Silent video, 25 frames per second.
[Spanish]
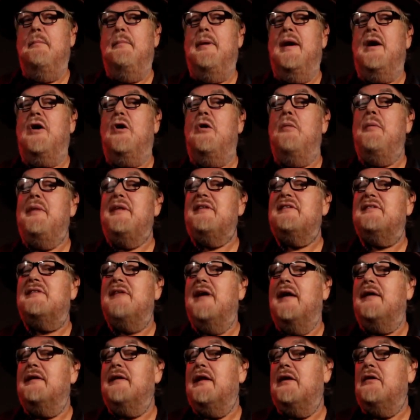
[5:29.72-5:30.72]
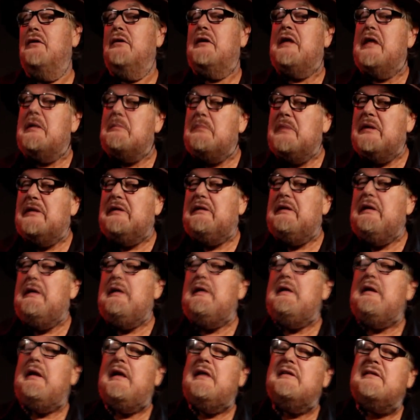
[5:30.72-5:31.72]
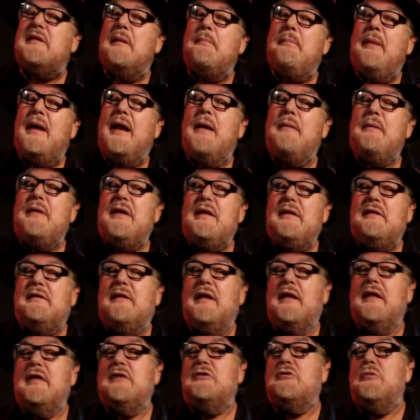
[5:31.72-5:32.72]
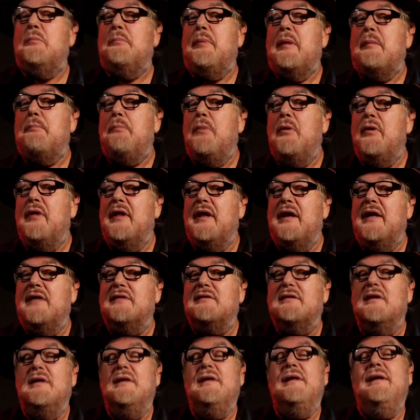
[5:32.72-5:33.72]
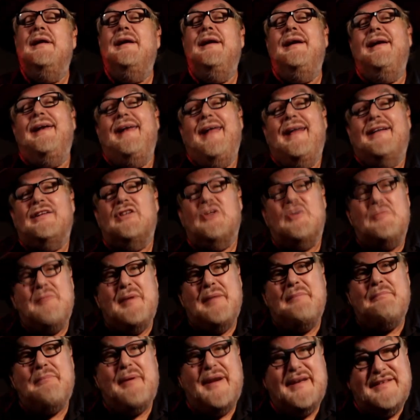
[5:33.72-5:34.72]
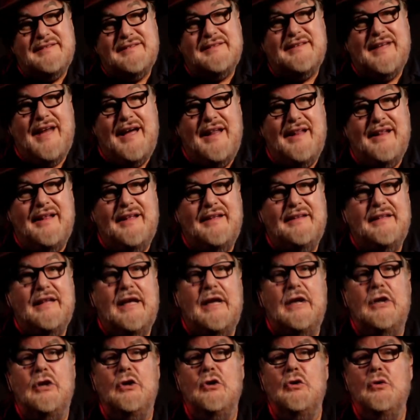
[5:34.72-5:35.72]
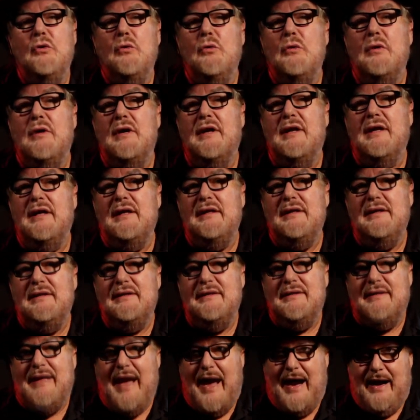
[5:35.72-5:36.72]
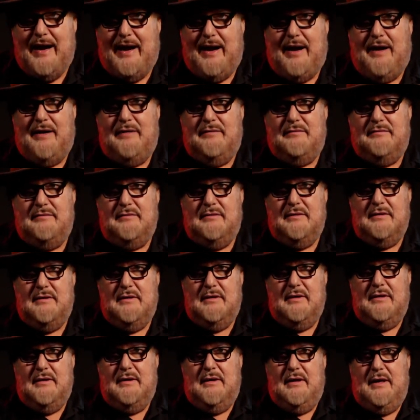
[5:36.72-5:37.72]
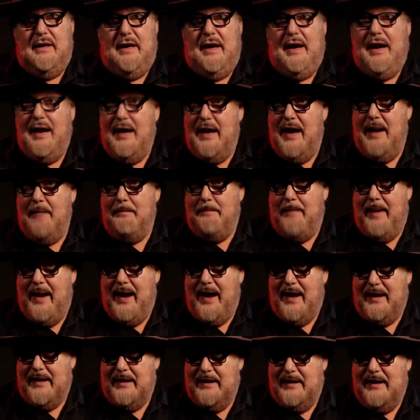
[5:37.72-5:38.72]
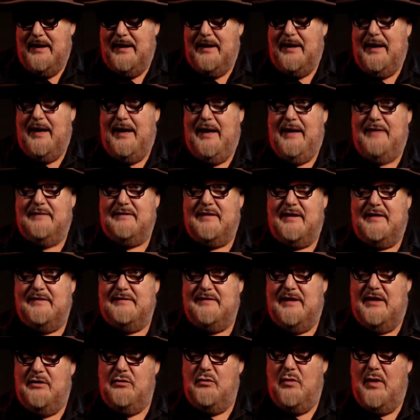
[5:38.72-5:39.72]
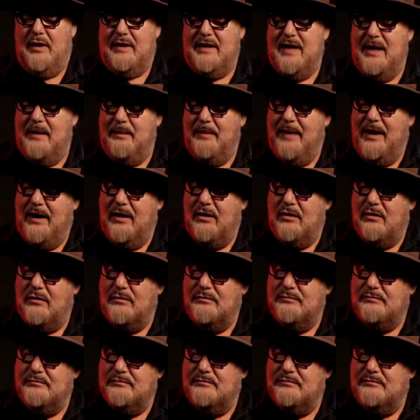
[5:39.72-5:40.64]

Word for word: Para comenzar, tengo que admitir que esta palabrita de superpoderes la tomé prestada de Nuki Dana, en la página que les reseño aquí abajo.